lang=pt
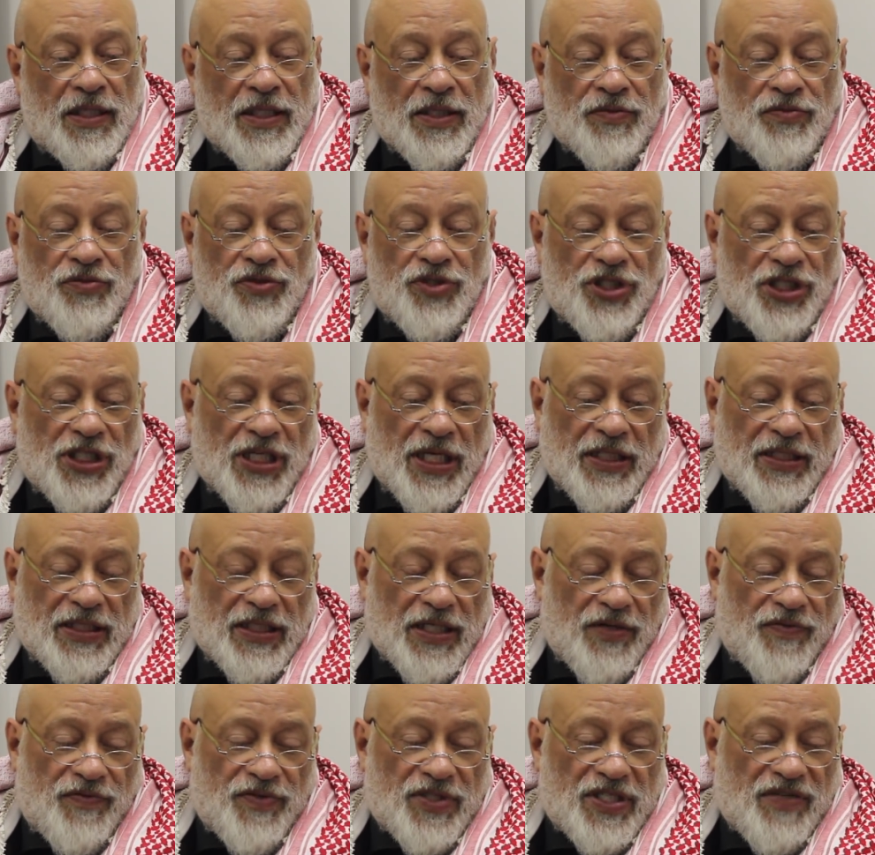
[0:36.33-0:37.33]
E um dia,
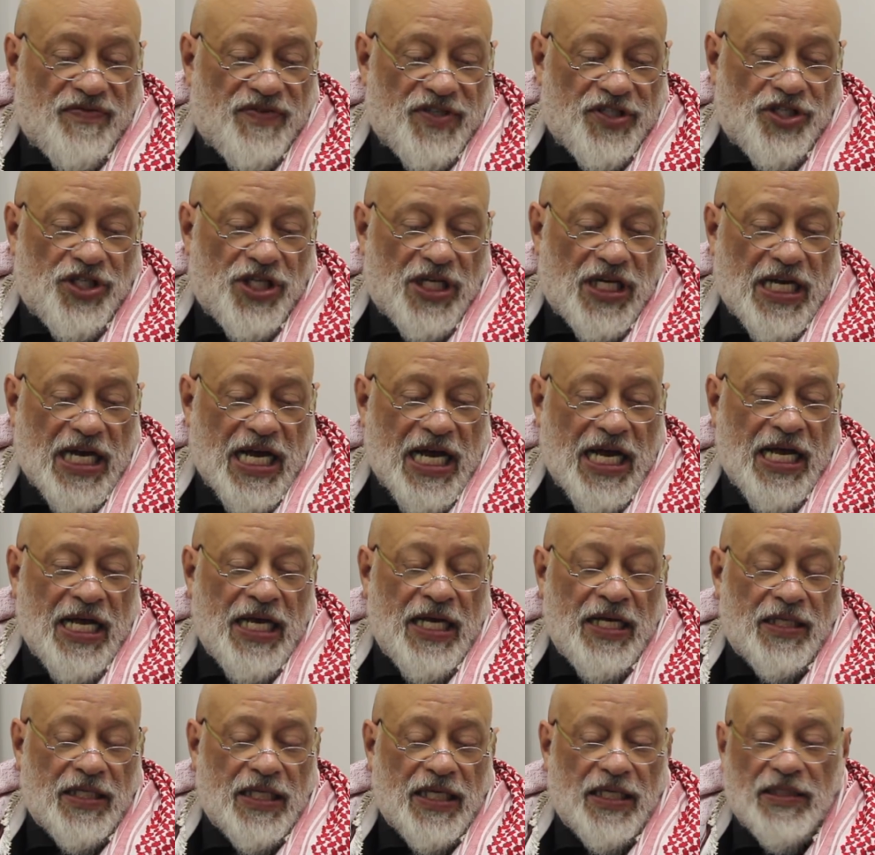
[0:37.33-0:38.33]
então, você vai
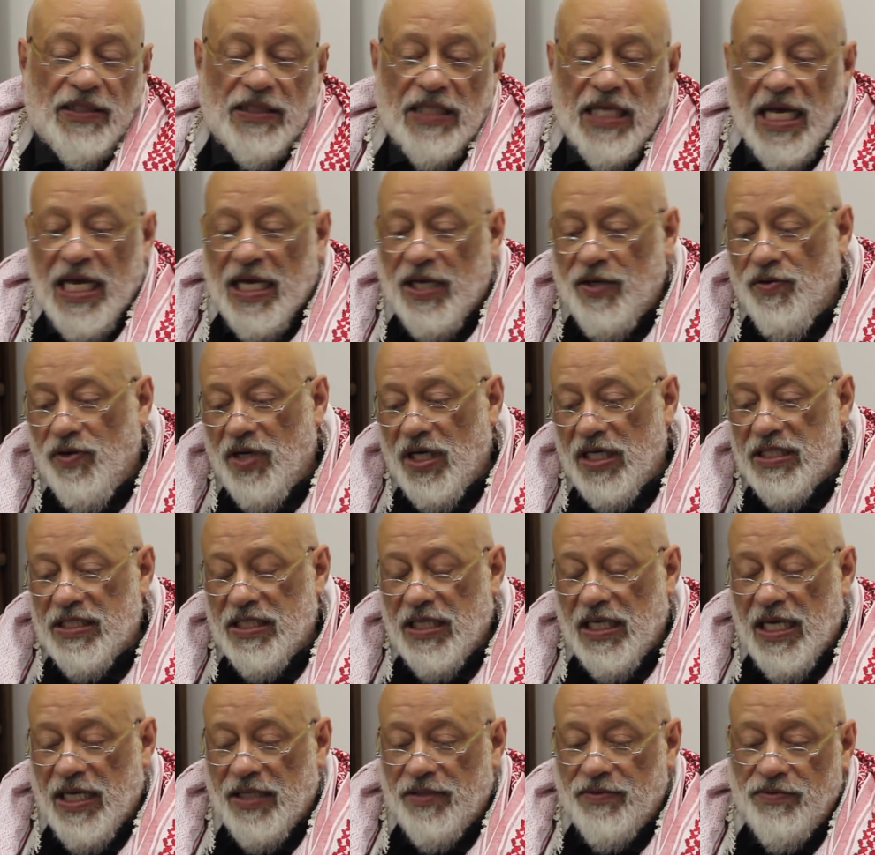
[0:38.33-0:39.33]
chegar, quem está agora,
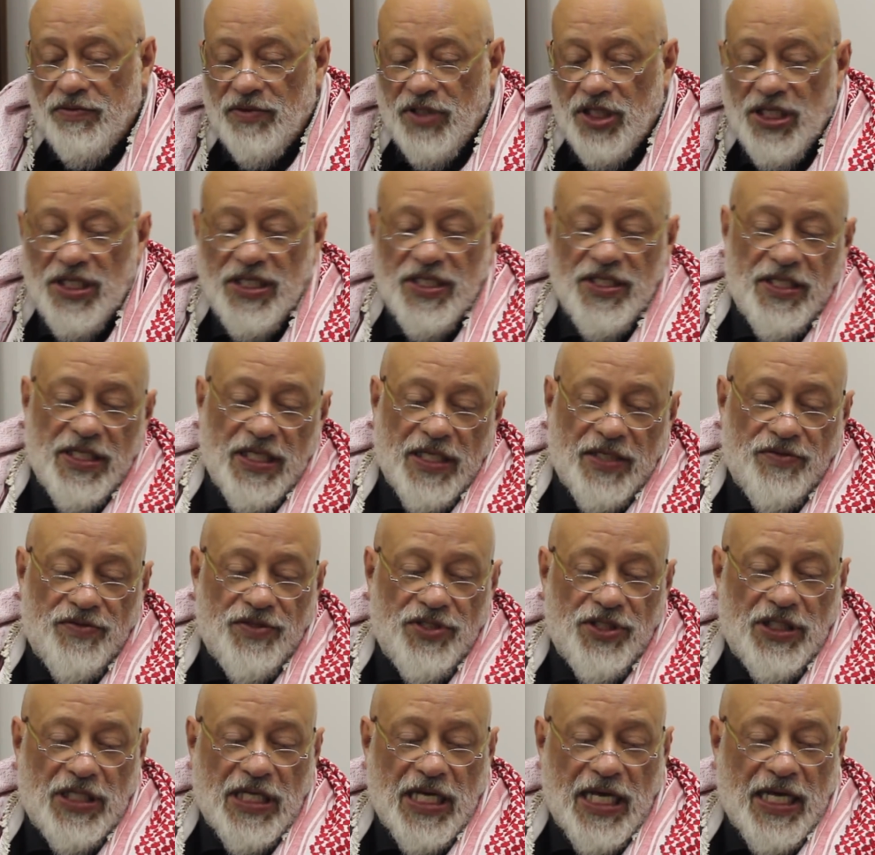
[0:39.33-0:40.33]
sei lá, com 15
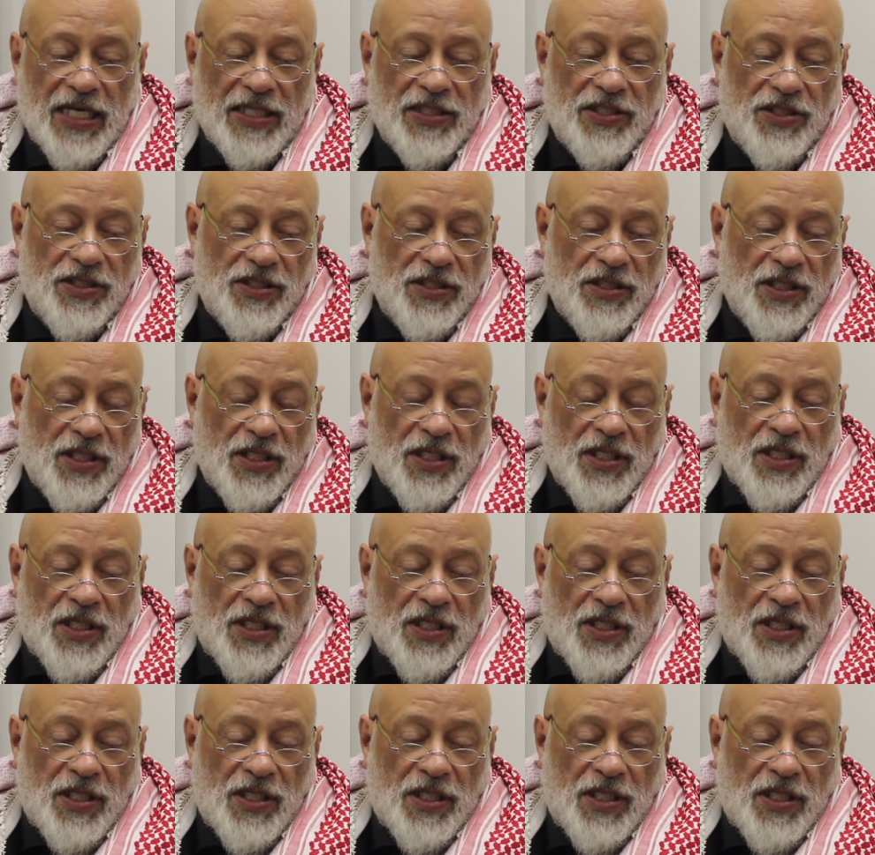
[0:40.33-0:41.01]
anos de idade,